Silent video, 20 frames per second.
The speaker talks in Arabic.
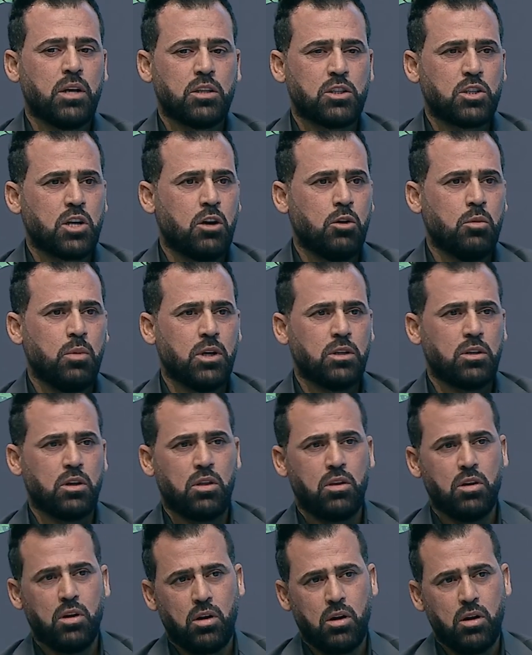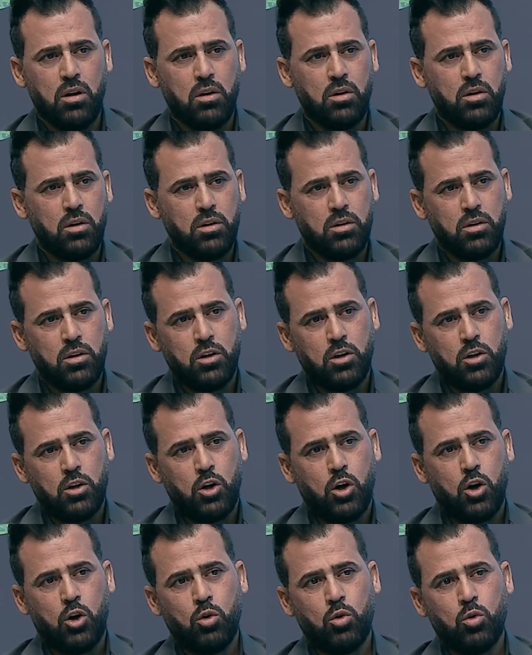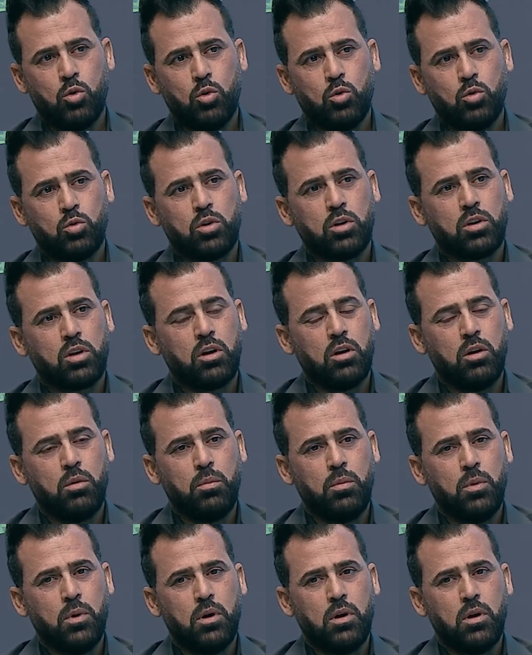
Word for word: تشعبات كثيره وتدخل